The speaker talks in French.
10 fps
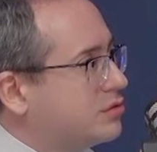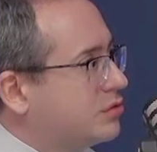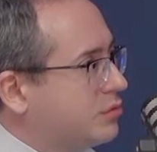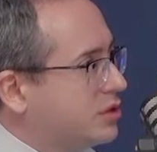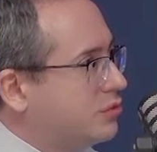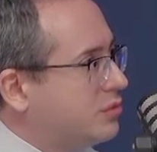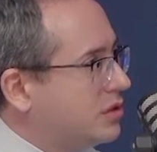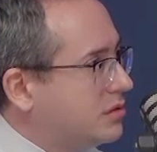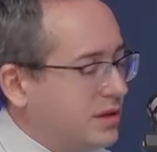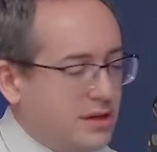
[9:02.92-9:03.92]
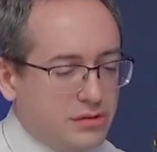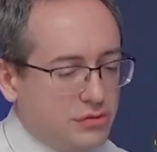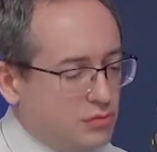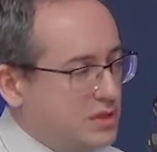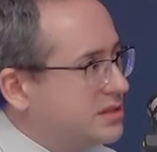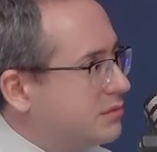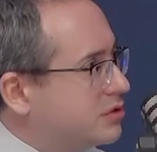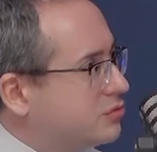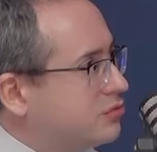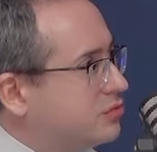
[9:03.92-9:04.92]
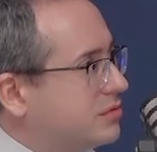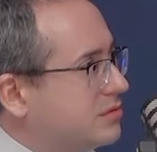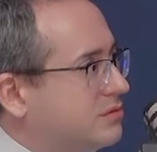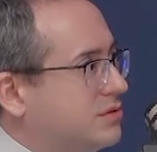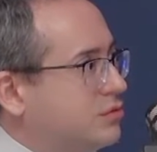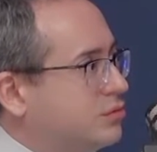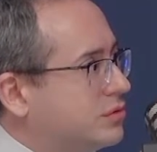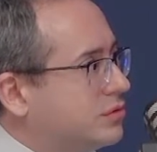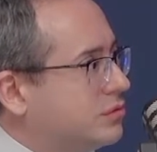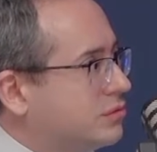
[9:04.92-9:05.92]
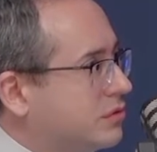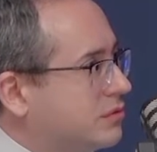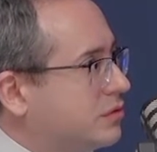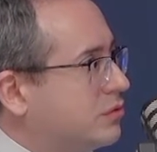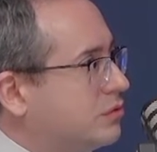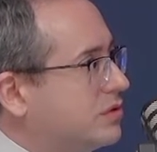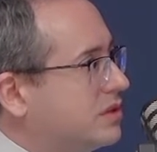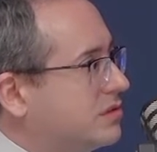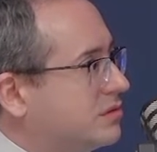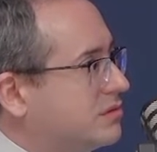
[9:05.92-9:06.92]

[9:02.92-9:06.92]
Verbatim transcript: on remet 2000. 2000, ça marche toujours. On fait 200, 220 euros de gain.